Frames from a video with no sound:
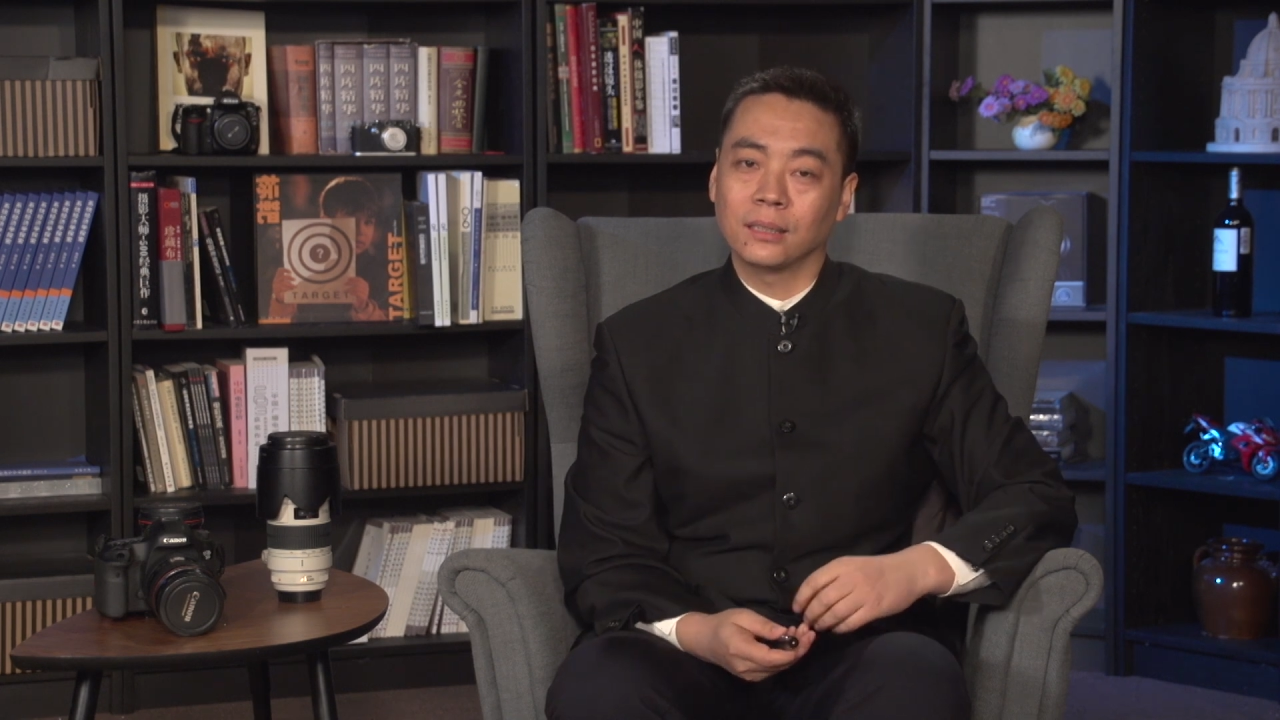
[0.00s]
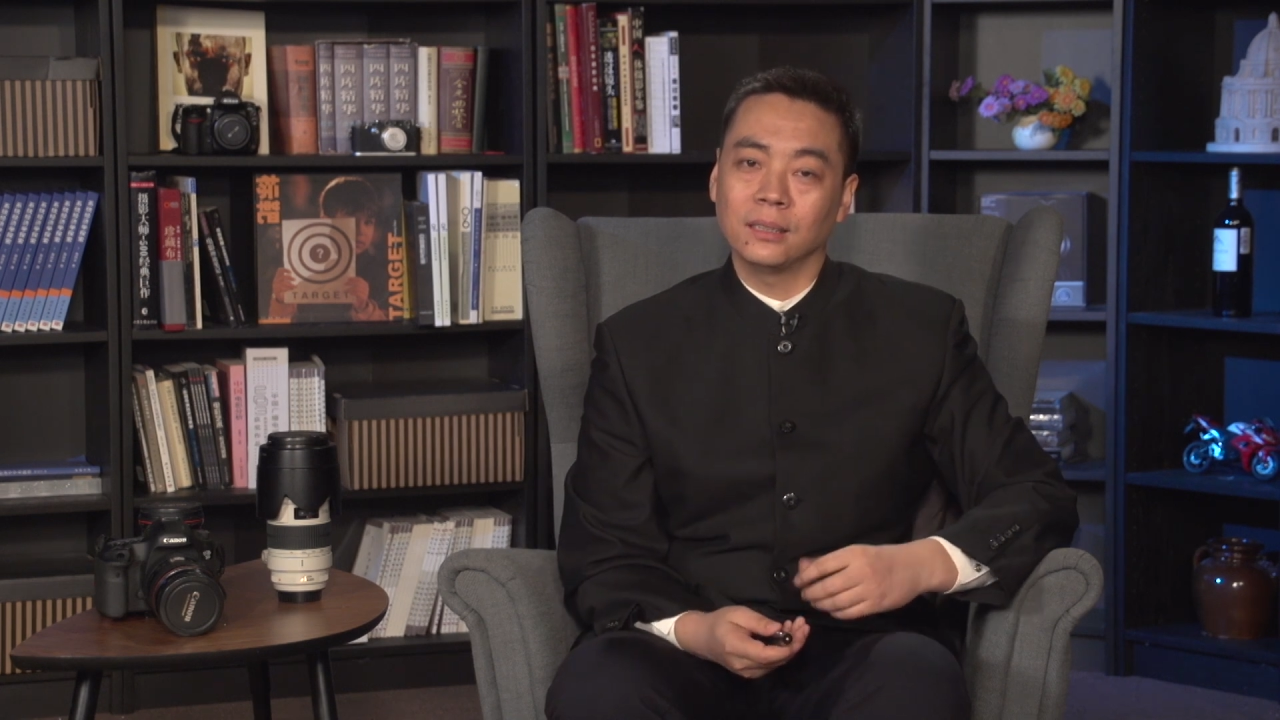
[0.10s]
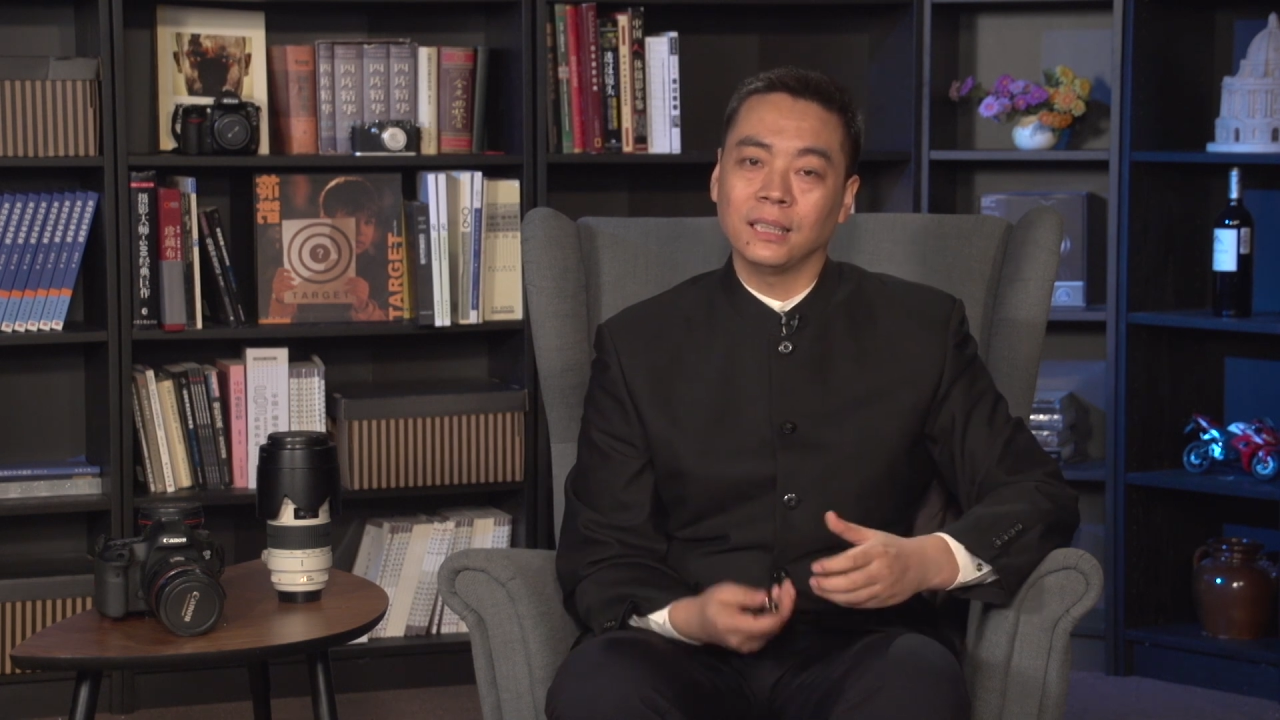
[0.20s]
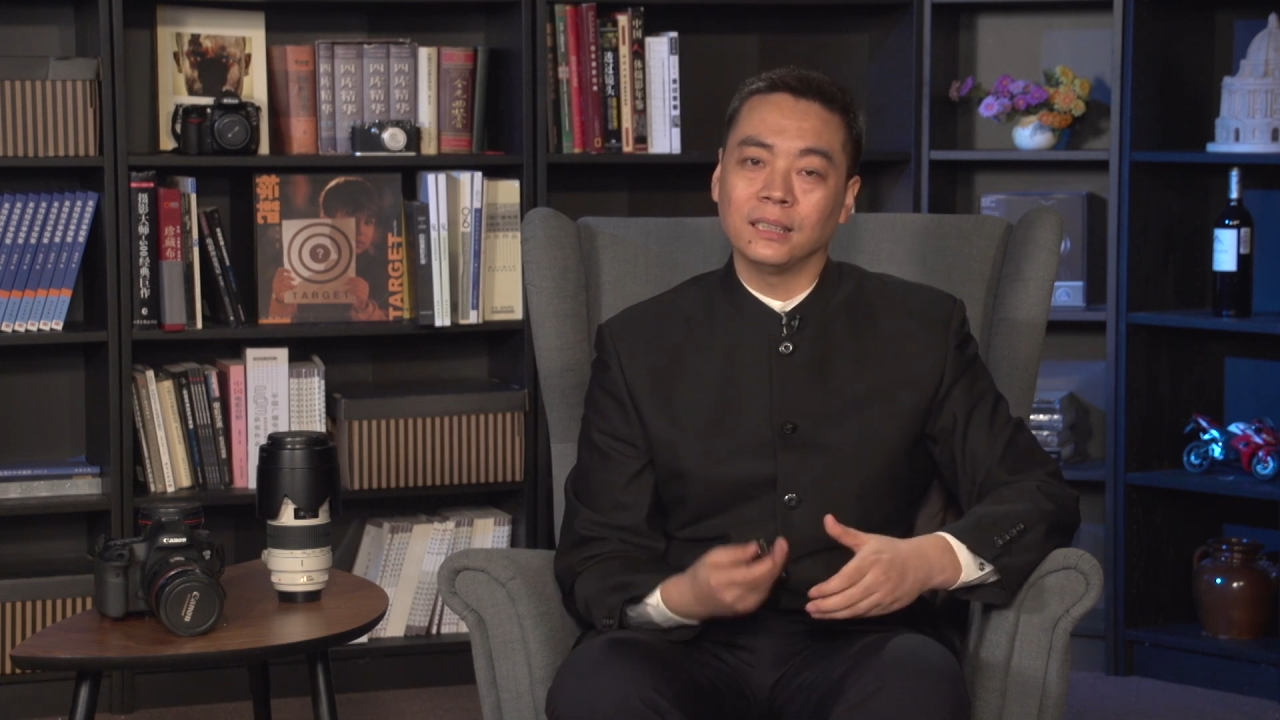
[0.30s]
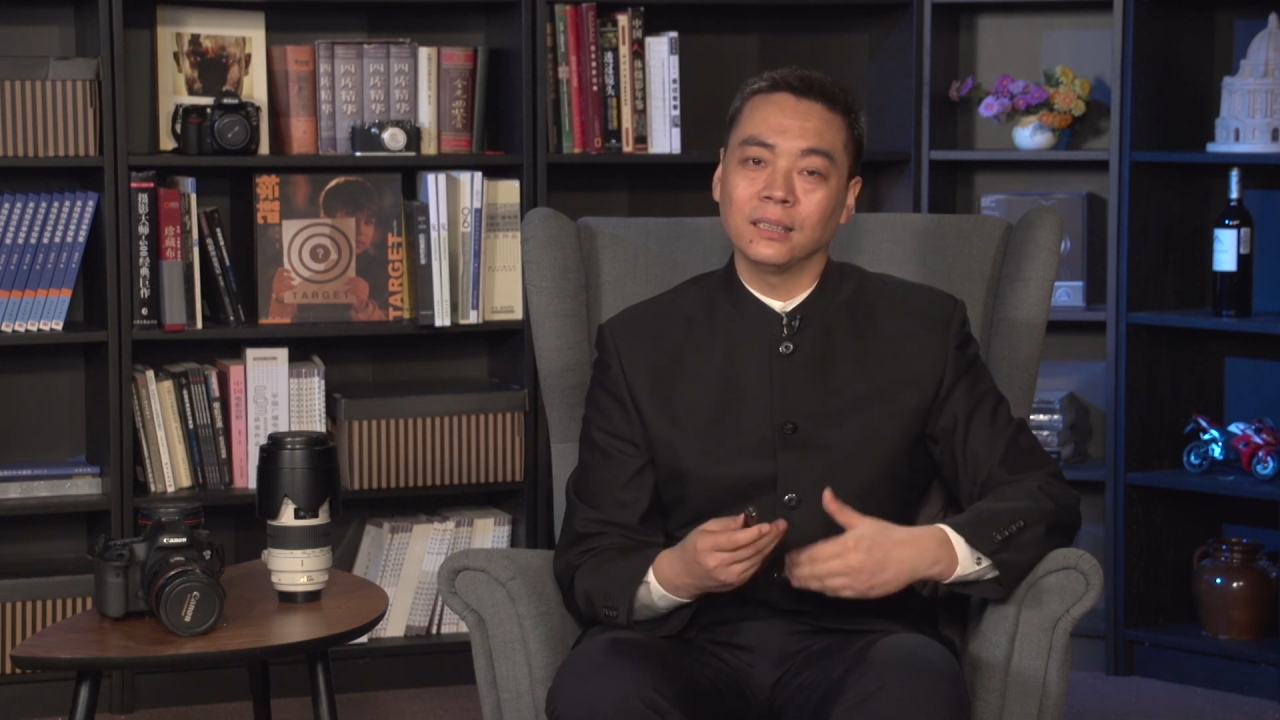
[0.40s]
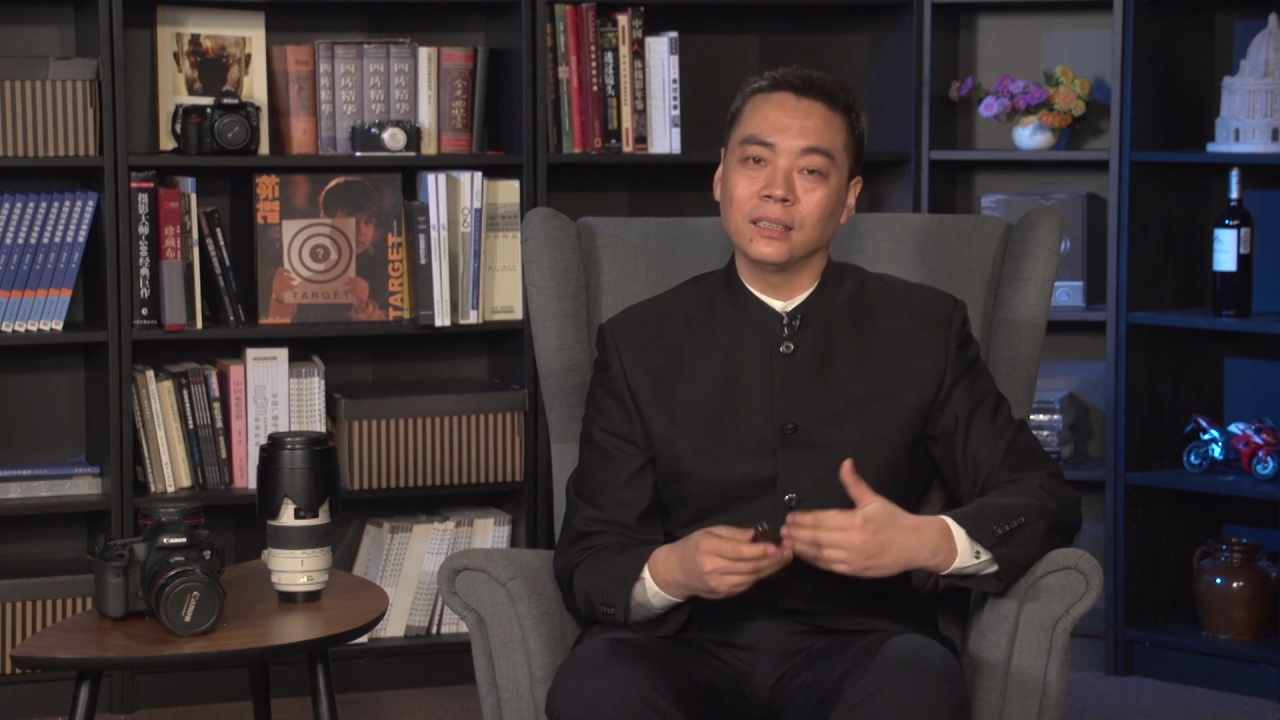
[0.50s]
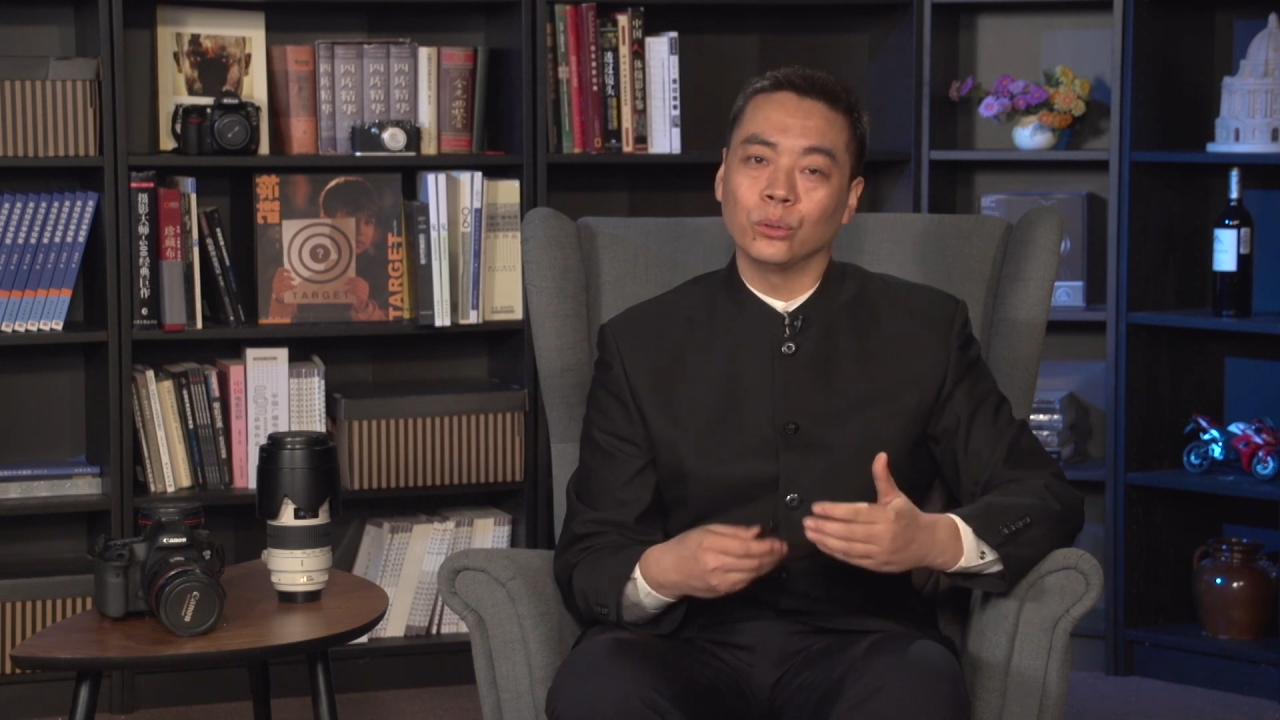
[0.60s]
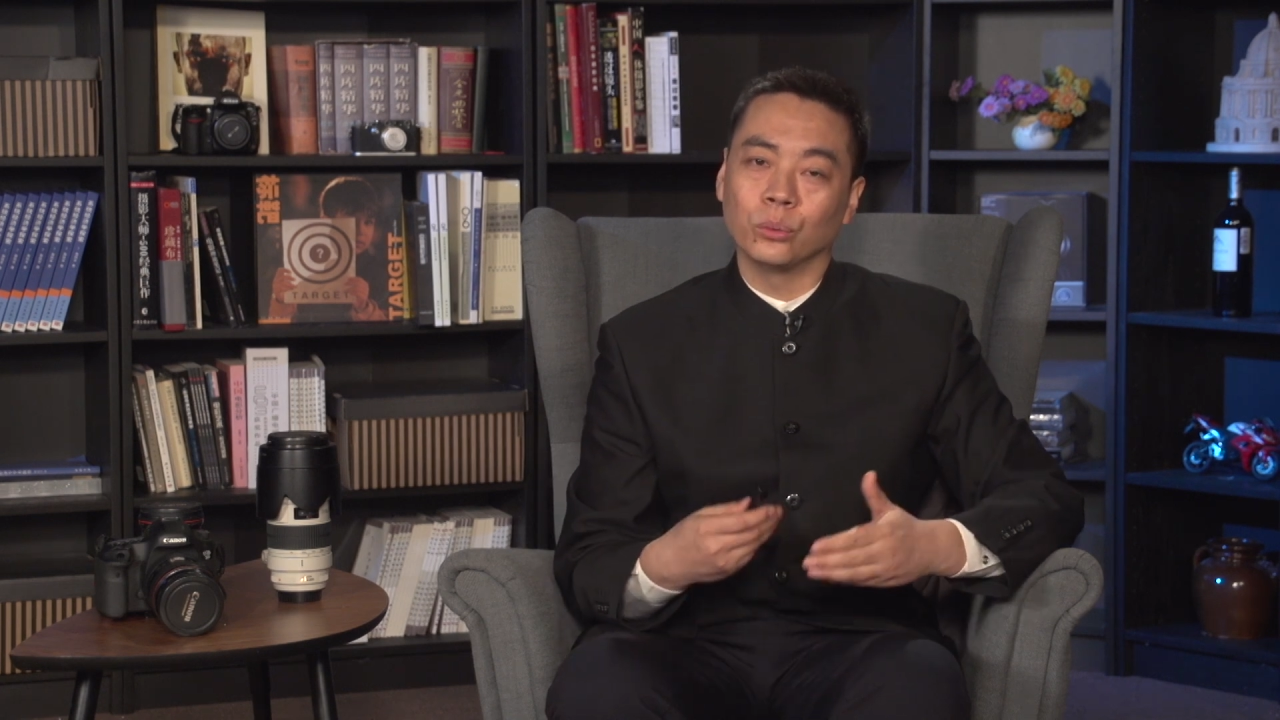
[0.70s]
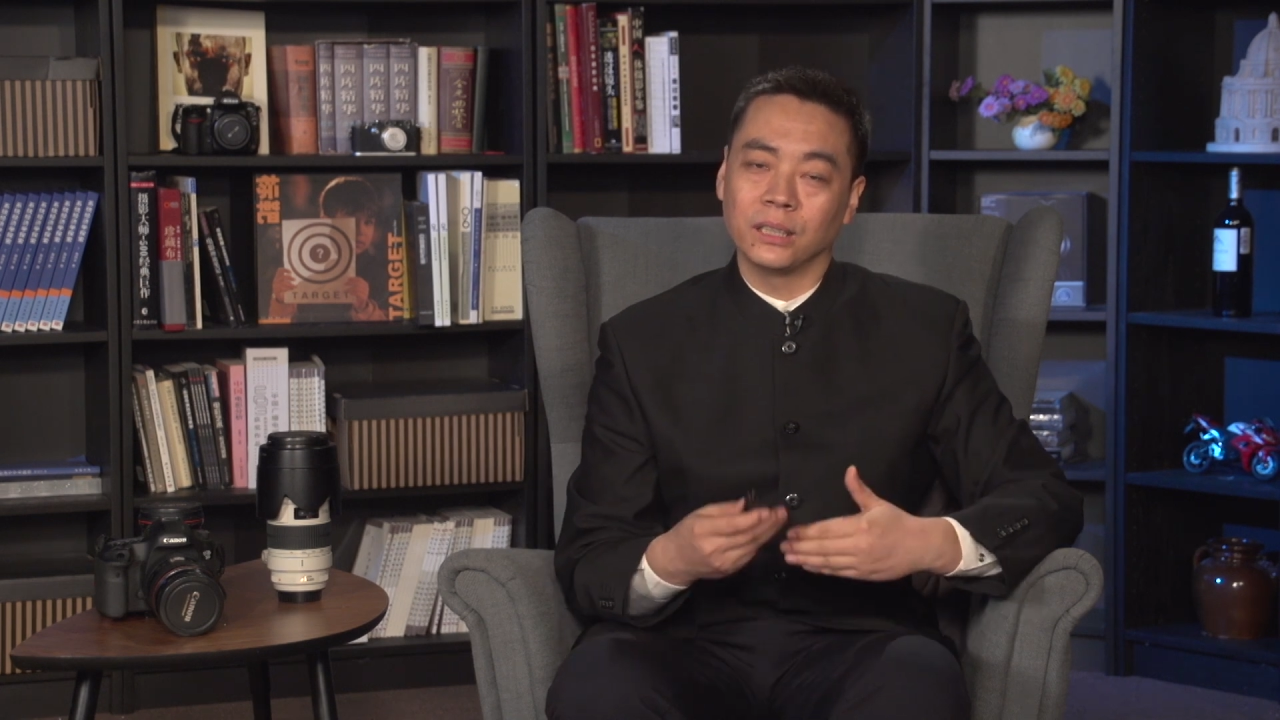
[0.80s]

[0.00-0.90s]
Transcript: 的内心的这种